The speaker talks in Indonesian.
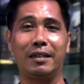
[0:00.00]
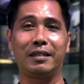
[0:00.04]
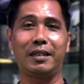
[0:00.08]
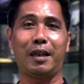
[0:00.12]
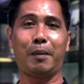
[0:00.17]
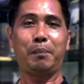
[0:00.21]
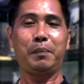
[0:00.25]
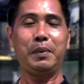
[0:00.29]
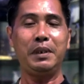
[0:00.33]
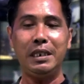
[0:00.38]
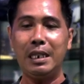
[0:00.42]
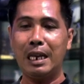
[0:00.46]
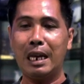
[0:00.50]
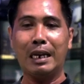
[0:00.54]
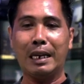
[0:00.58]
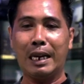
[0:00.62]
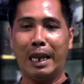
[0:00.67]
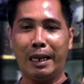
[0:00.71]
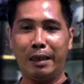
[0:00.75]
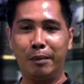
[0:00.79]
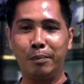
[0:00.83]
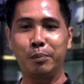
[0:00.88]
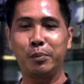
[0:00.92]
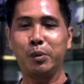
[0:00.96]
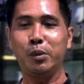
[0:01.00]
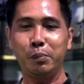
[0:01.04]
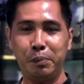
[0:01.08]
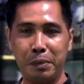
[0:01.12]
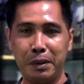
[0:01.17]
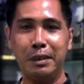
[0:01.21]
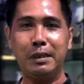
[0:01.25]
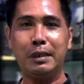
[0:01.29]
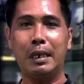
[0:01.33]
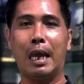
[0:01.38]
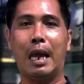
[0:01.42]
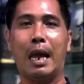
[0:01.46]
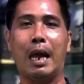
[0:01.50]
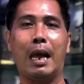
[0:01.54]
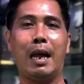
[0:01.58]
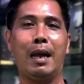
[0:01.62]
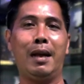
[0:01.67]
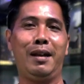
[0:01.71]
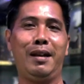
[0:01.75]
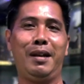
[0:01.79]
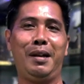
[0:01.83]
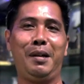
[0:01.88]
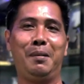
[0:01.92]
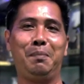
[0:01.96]
tapi yang lain pun bisa
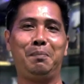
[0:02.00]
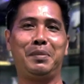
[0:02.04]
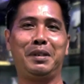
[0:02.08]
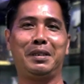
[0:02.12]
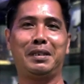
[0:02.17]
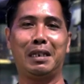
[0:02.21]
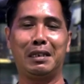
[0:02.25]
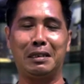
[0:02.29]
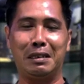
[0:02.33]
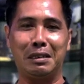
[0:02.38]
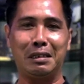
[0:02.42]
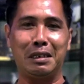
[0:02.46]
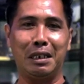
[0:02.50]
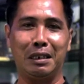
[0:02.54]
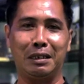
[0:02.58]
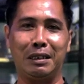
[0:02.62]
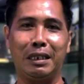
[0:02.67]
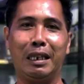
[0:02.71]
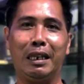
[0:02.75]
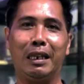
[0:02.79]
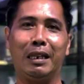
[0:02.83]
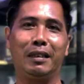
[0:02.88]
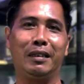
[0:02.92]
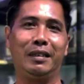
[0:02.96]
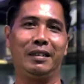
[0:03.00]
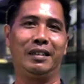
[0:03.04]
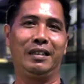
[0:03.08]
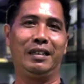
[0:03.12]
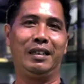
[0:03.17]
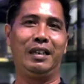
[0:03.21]
bisa disetting